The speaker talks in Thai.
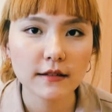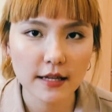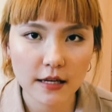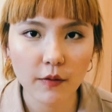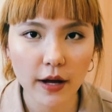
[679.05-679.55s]

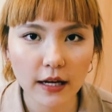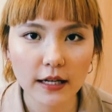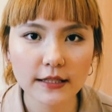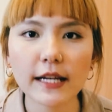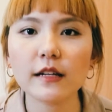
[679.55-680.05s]
ทิ้งไว้ข้าง
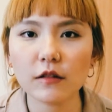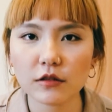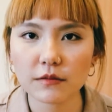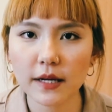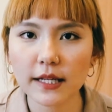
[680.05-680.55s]
ล่างได้เดี๋ยวเรา
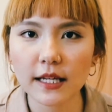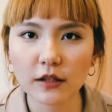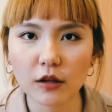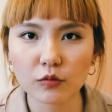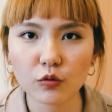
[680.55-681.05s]
จะมาเขียน
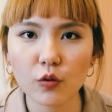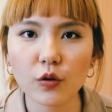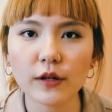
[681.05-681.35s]
ตอบทุกคน